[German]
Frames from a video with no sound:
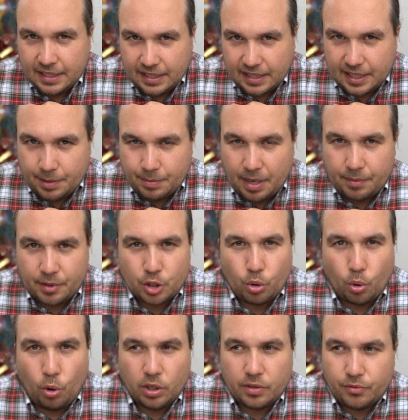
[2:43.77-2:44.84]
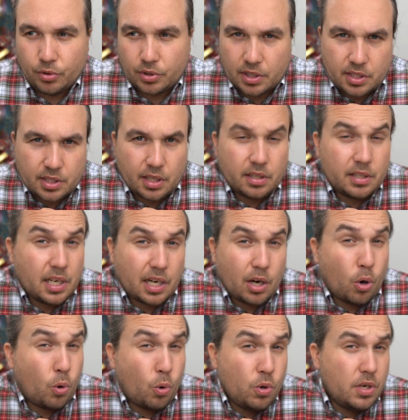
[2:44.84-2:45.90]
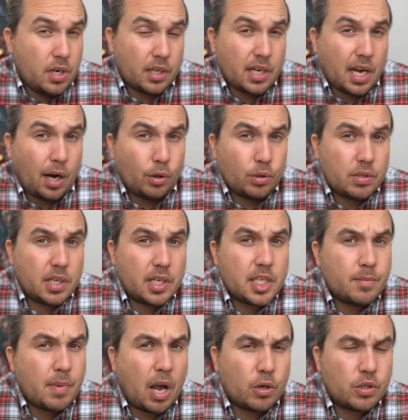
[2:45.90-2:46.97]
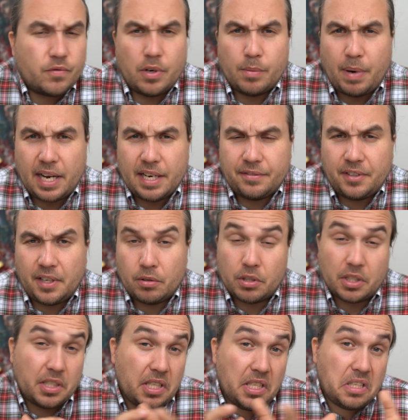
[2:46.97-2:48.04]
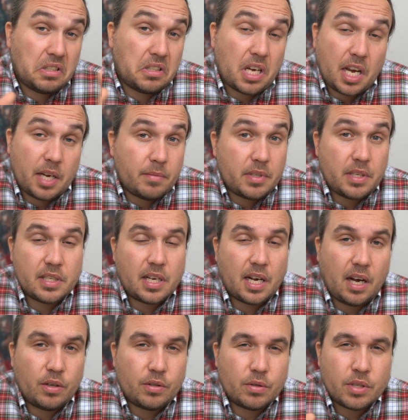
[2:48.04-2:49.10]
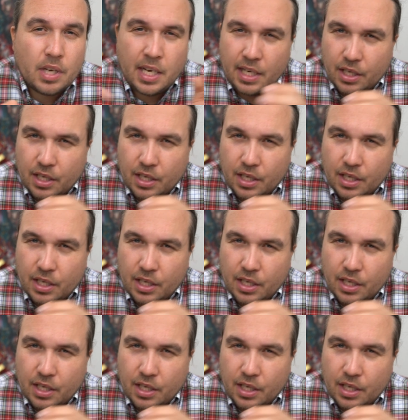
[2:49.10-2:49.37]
in dem einem gedroht wird, dass jeden Tag auch hunderte Autos an diesem Haus vorbeifahren und in irgendeinem dieser Autos